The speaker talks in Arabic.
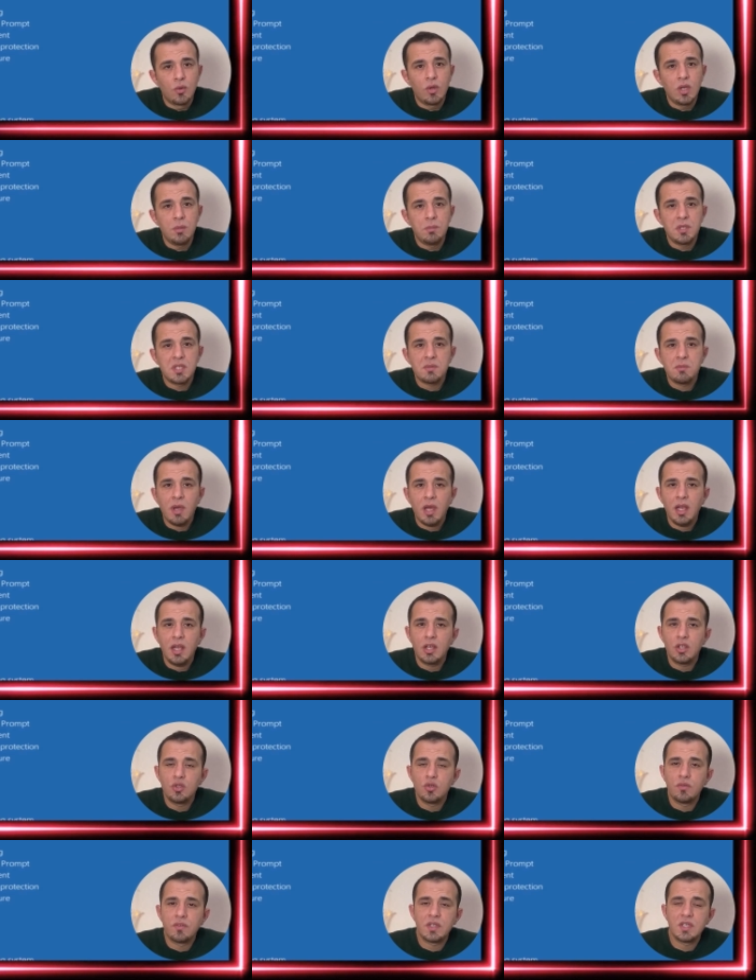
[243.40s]
واللي بيسمح لك
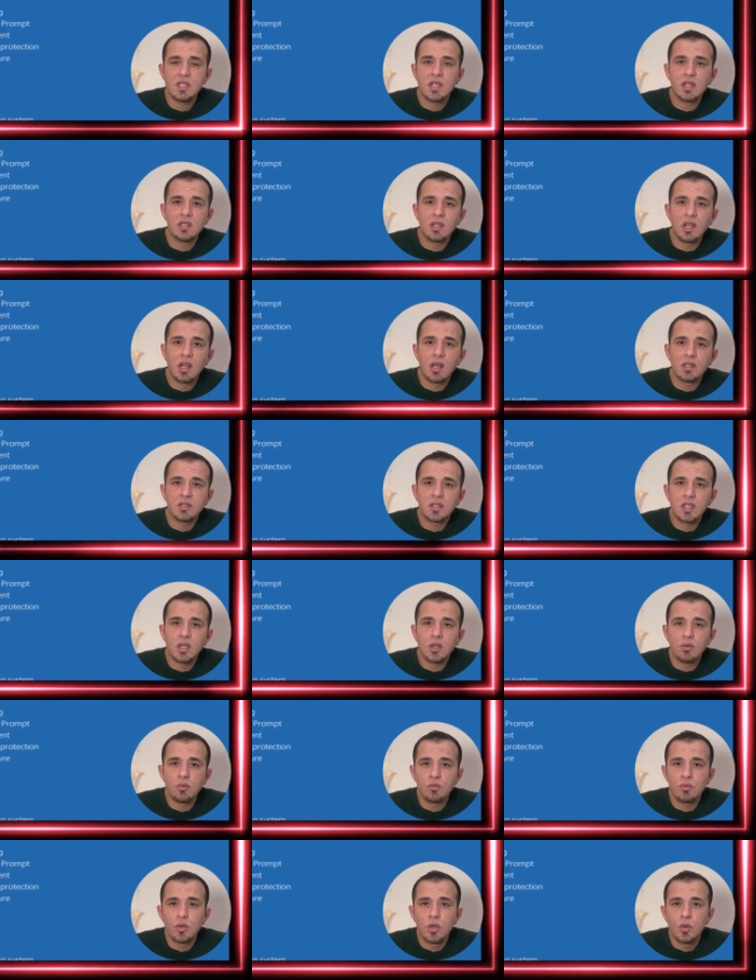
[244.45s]
تشوف رساله الخطا
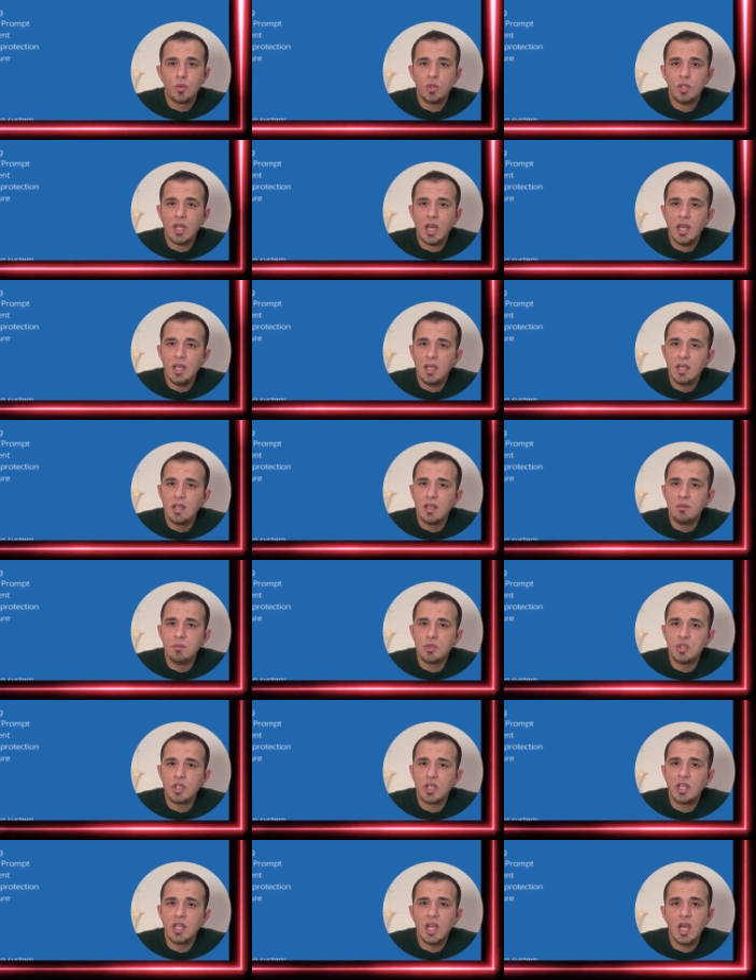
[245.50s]
وتحلل
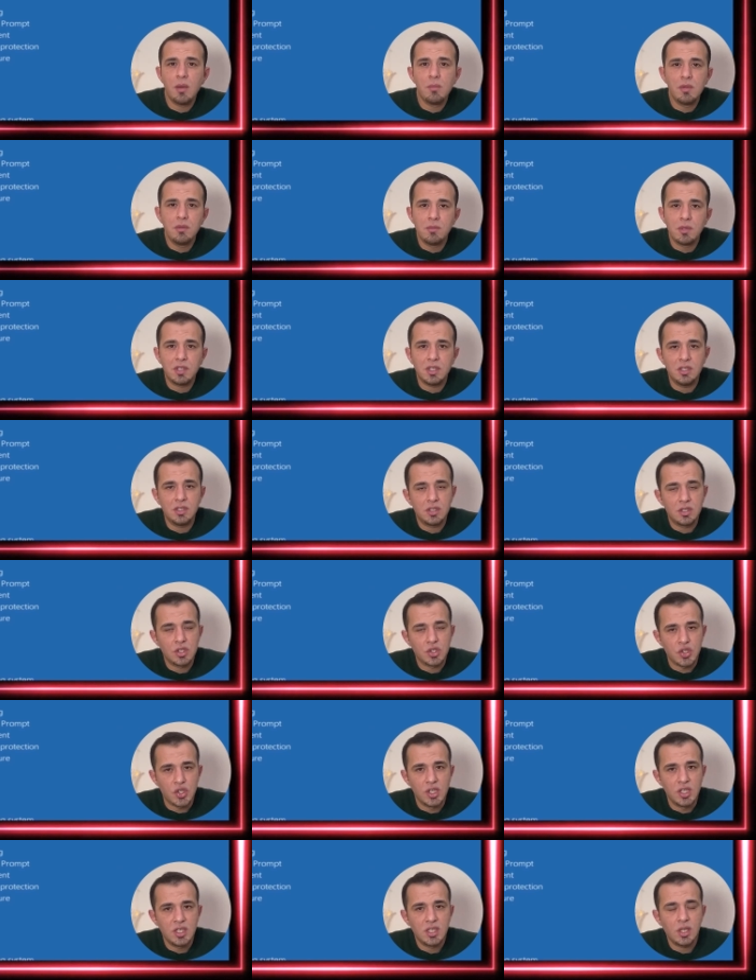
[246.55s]
المشكله قبل ما تعيد
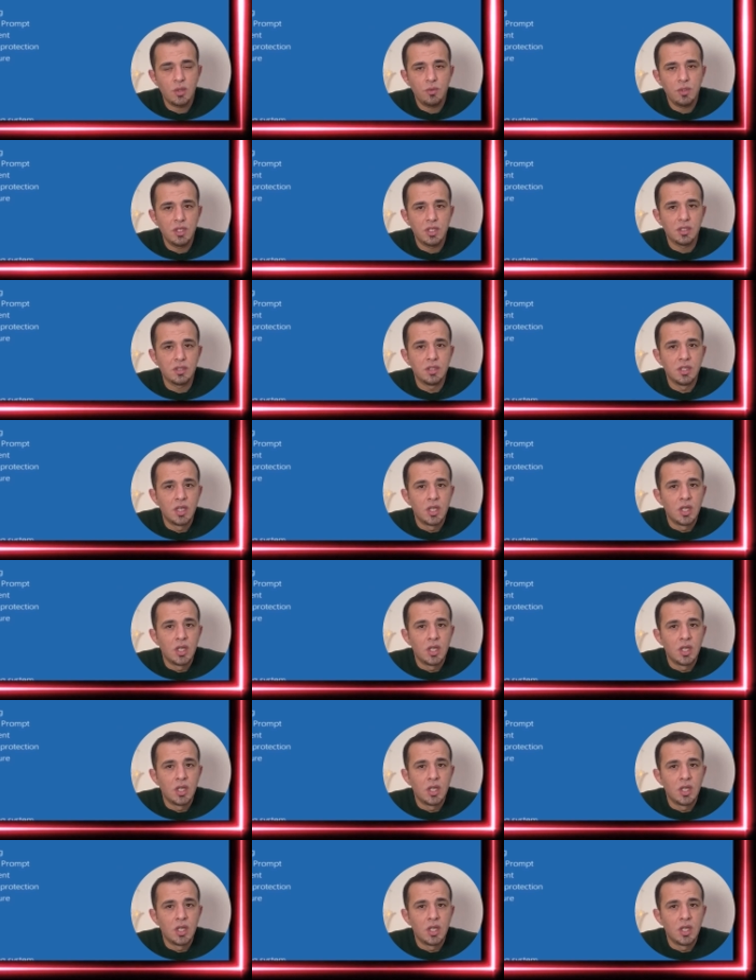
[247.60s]
التشغيل يدويا